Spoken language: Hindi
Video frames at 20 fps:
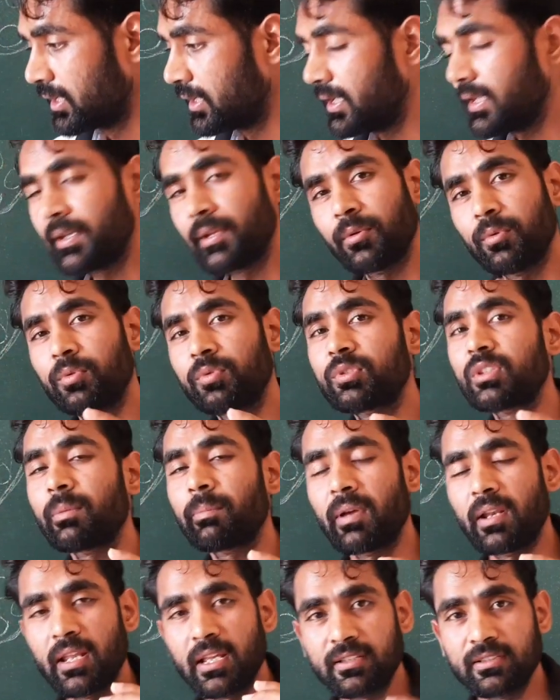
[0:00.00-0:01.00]
लेकिन उससे
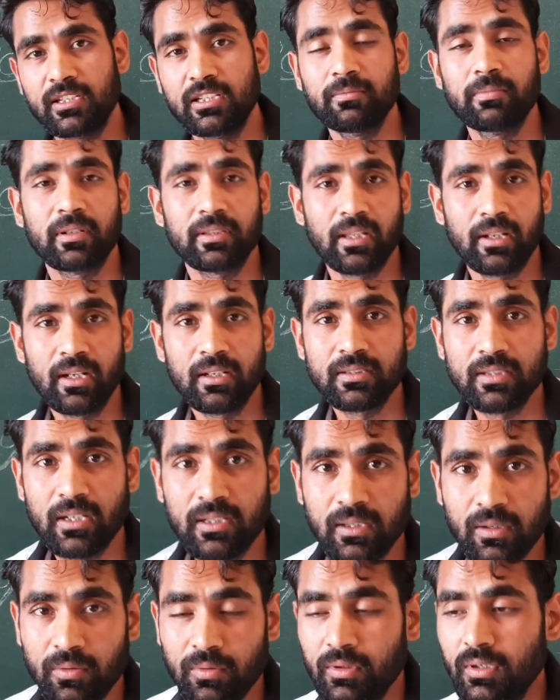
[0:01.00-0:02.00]
पहले एक चीज़ बताना
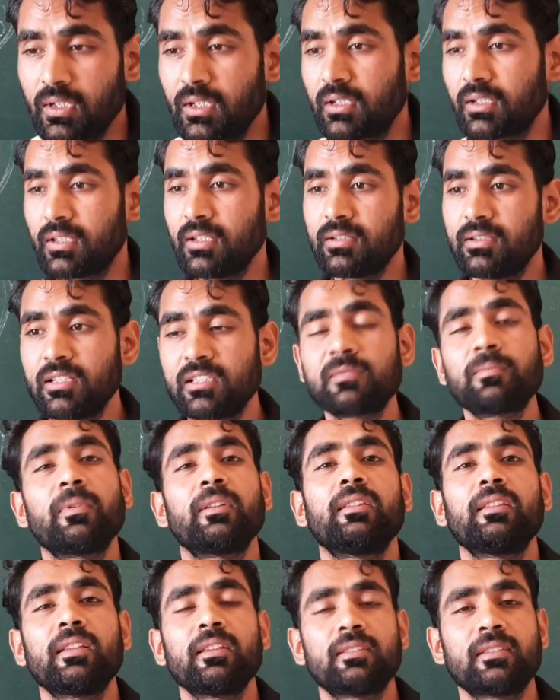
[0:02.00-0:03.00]
चाहता हूँ कि जिस
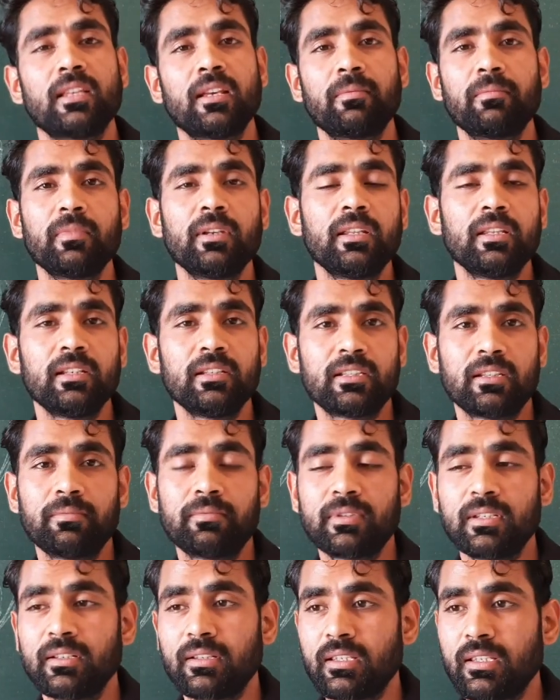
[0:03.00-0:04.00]
बंदे से हमने ये
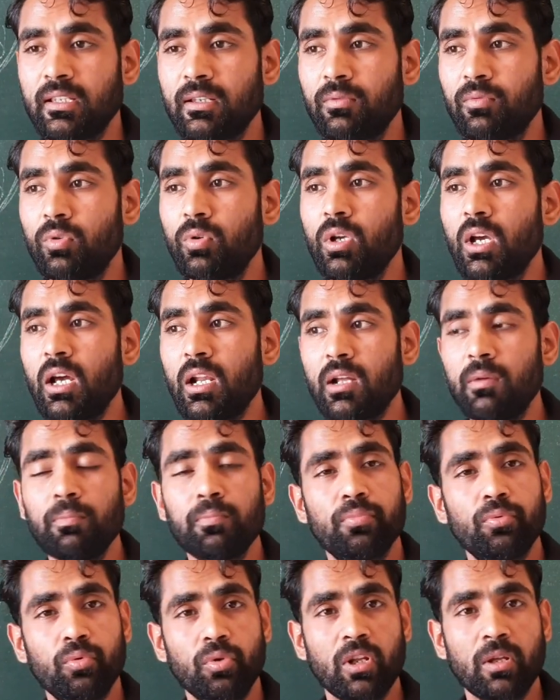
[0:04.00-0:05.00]
सब सीखी है वो यार हम
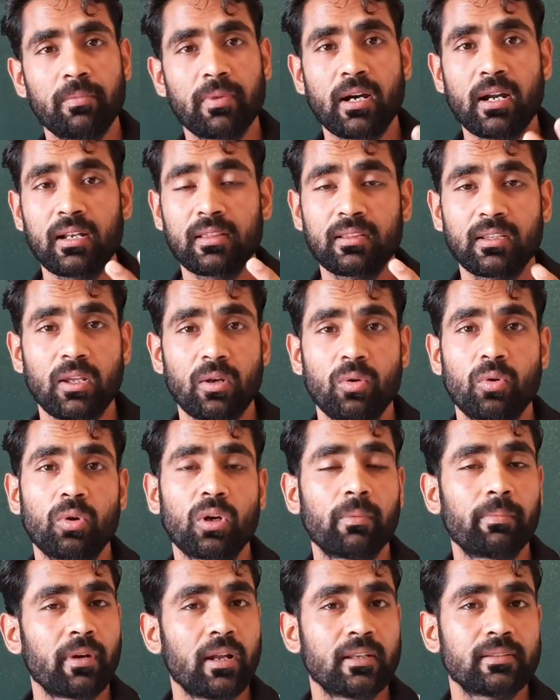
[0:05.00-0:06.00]
पूरे भारत के लोग
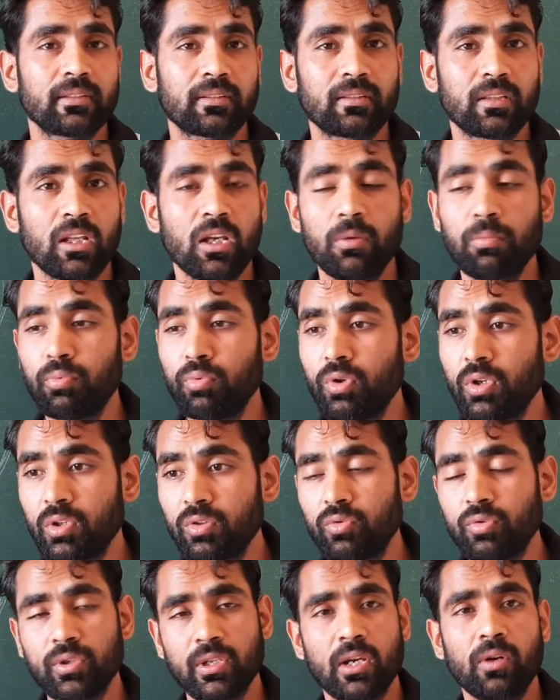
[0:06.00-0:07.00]
अपना सकते हैं पूरे
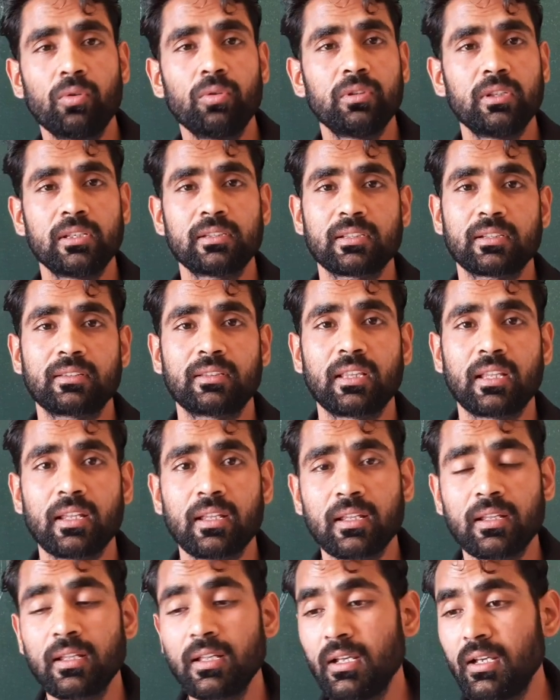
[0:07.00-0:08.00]
दुनिया को दे सकते
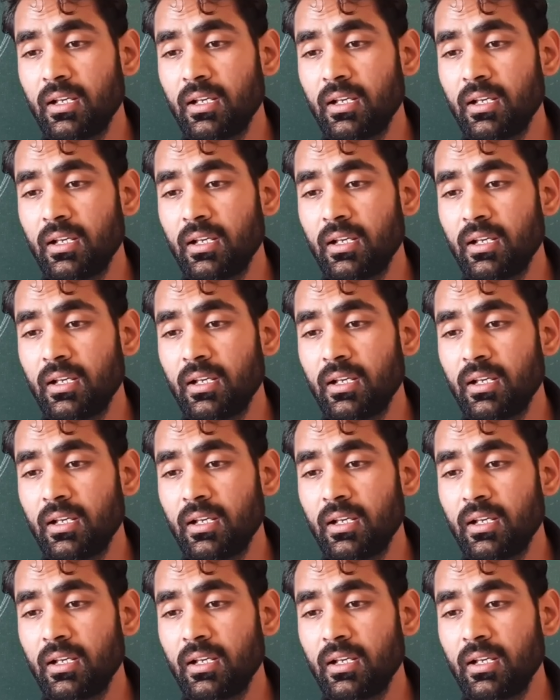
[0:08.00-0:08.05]
हैं